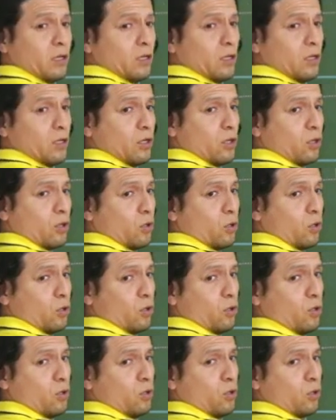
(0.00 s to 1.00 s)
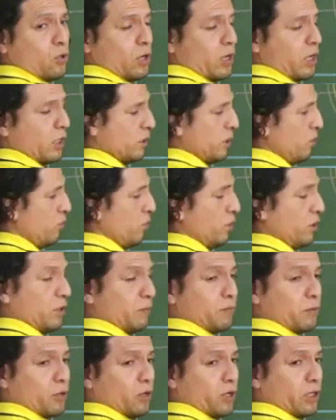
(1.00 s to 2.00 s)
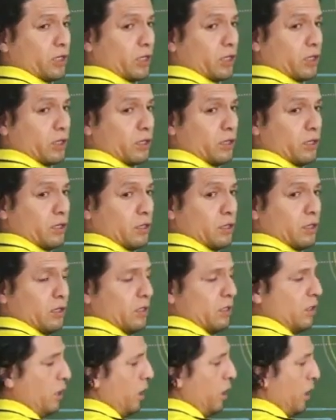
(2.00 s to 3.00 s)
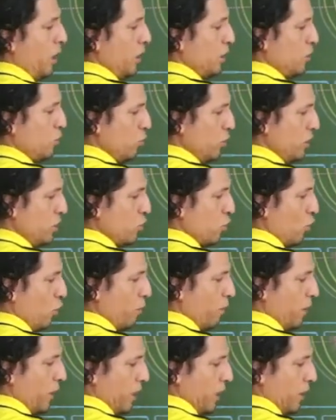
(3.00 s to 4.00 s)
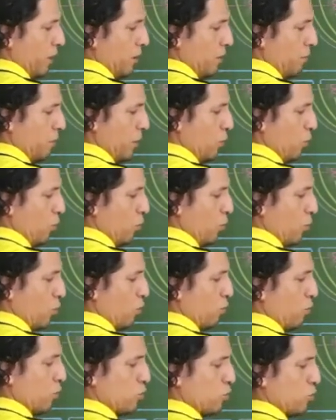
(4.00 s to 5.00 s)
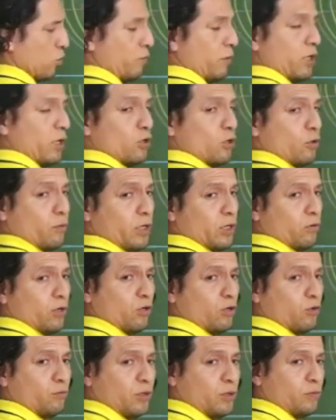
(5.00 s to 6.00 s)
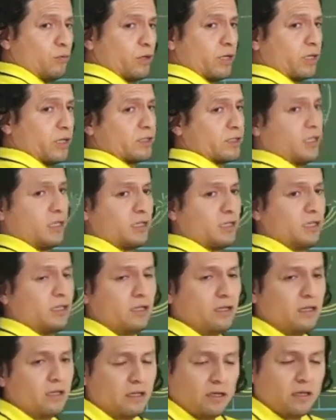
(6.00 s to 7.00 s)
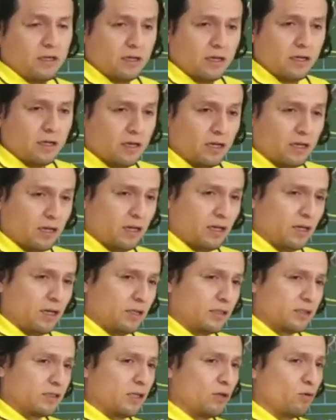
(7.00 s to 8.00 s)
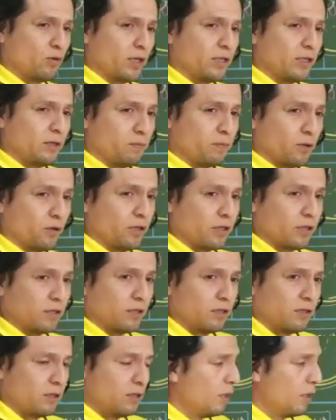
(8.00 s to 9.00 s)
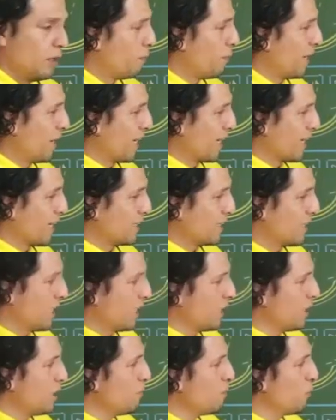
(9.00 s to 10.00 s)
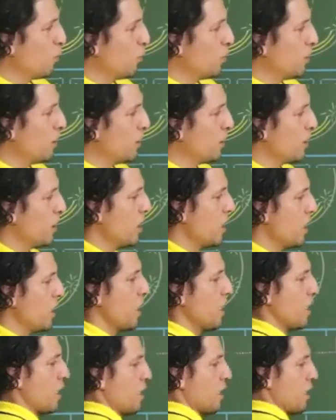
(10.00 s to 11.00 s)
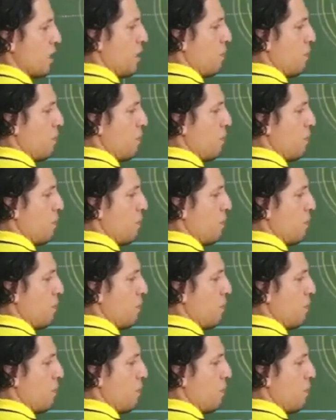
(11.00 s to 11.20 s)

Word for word: No, así no es diploide. Esto es doble, pero cromosoma doble no es lo mismo a decir eh, célula diploide. Para que sea diploide tiene que tener